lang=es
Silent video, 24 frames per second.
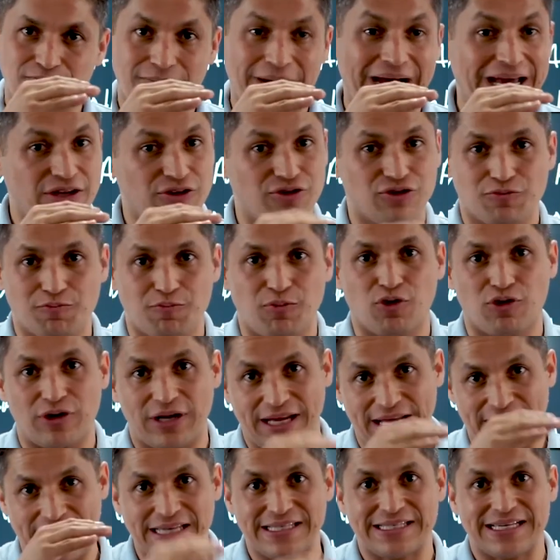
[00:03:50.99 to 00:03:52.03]
varios
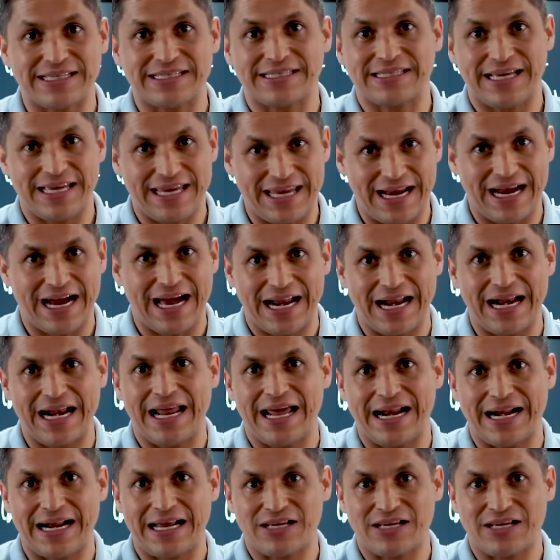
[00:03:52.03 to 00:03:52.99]
porqués hasta llegar a la